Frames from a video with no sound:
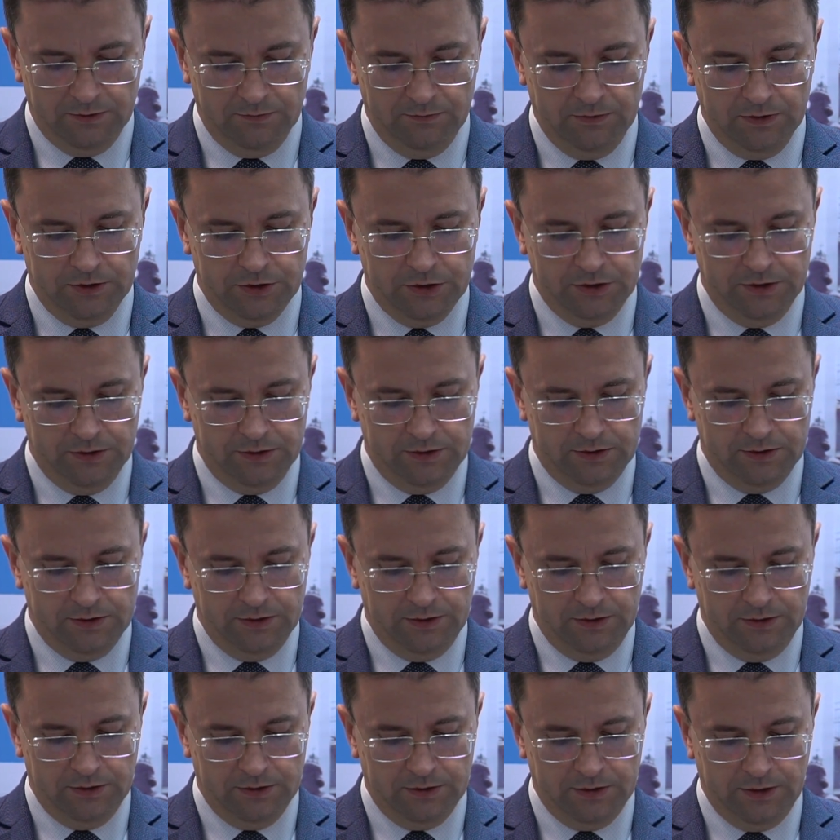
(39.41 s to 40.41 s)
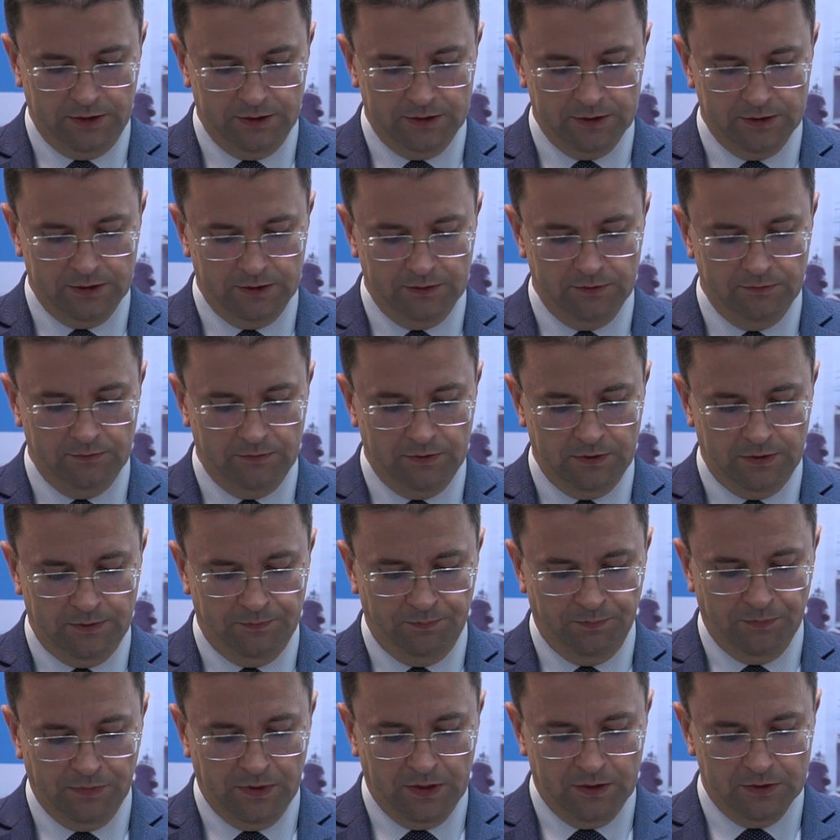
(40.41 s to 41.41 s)

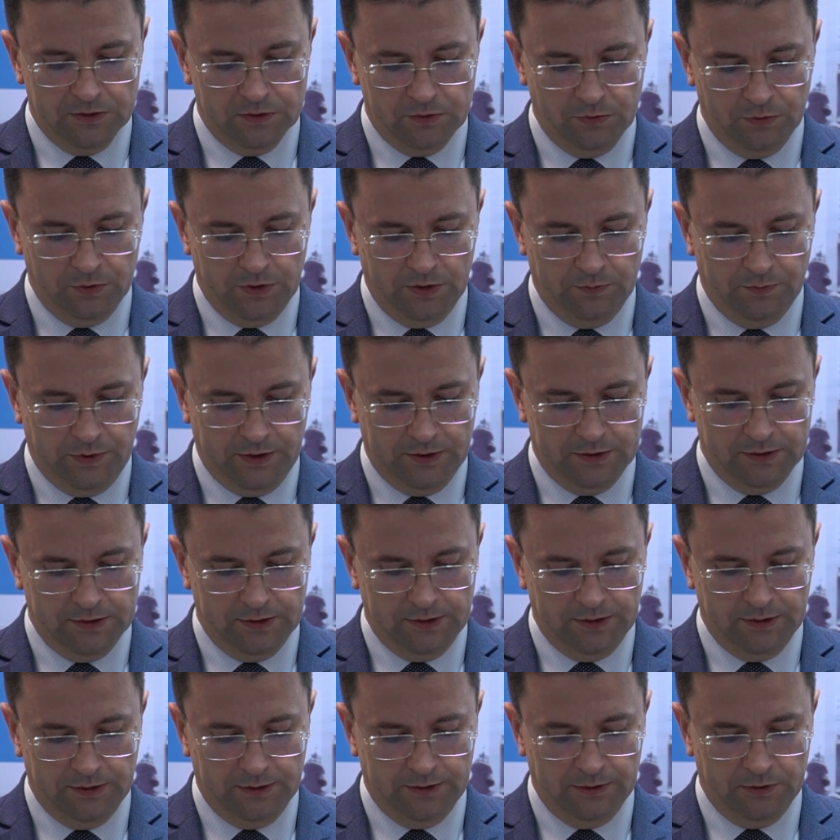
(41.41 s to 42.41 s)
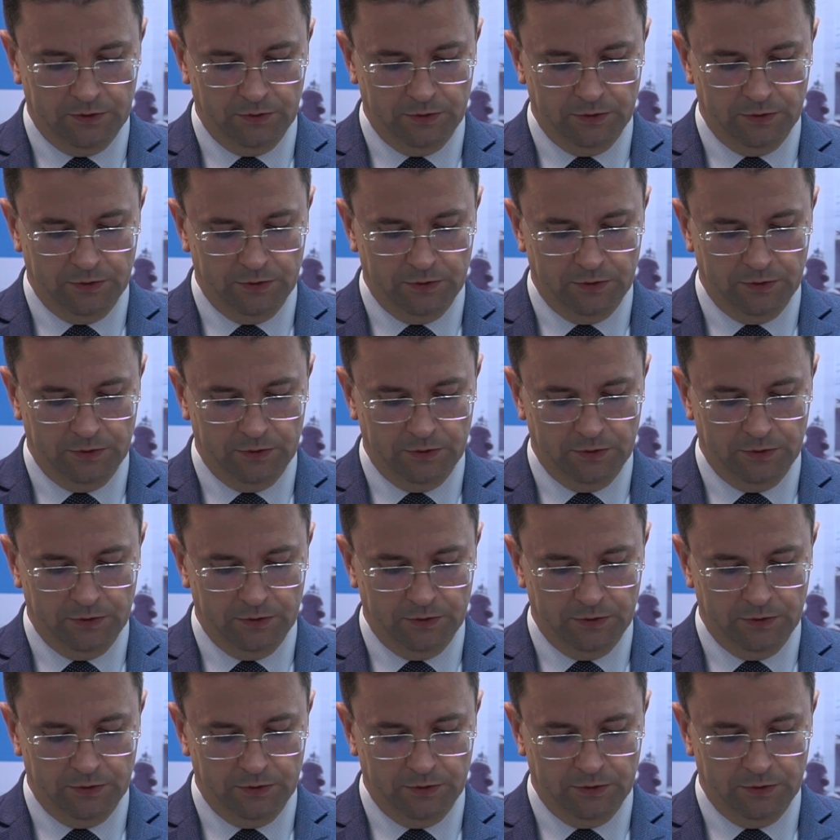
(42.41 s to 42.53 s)
26,32%.